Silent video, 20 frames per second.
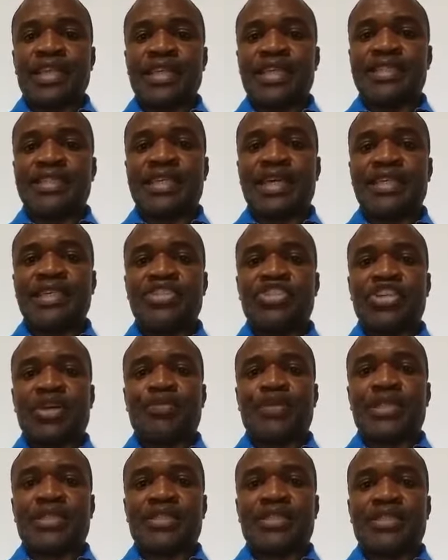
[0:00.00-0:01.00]
Ésaïe
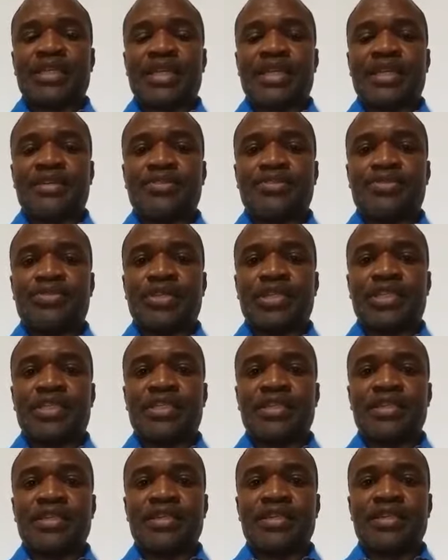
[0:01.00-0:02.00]
chapitre 58,
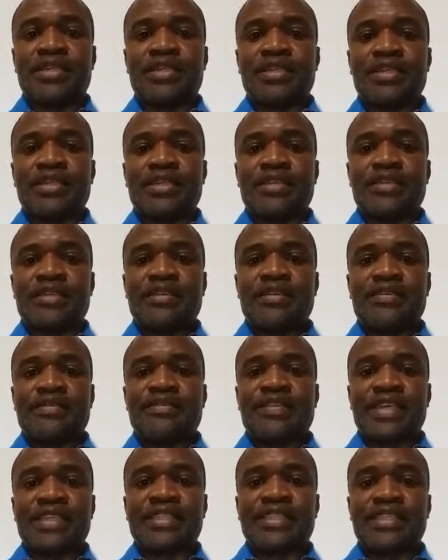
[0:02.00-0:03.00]

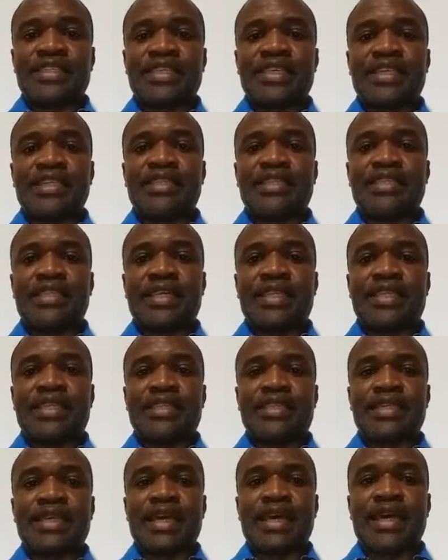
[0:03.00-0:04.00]
versets
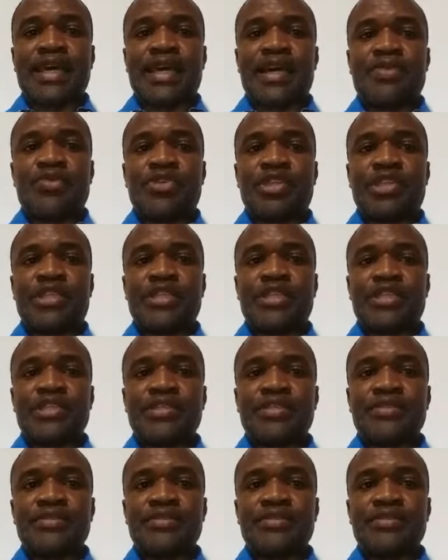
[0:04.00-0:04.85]
7 à 8.